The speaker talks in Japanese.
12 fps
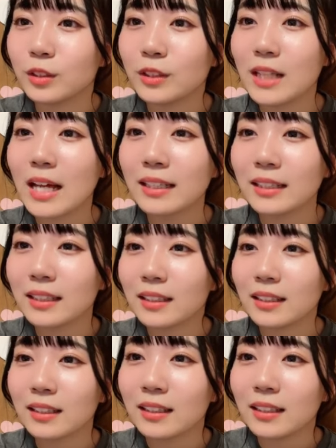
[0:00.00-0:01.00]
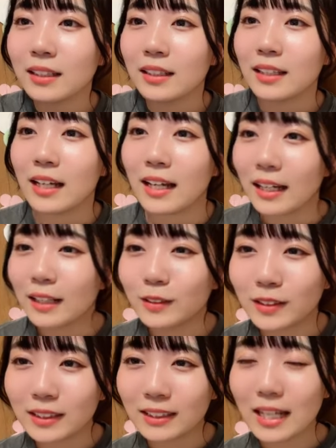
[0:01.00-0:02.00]
13位、えー、
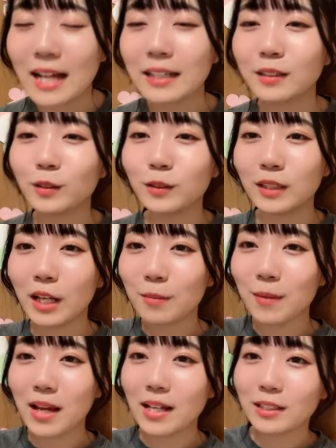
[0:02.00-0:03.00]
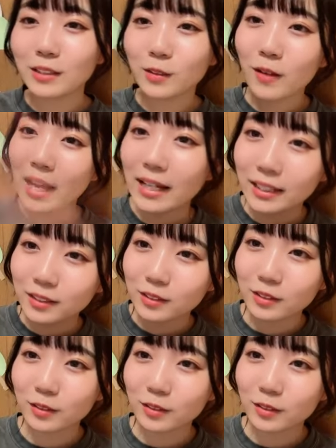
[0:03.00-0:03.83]
カトリンさん、ありがとうございます。ストライ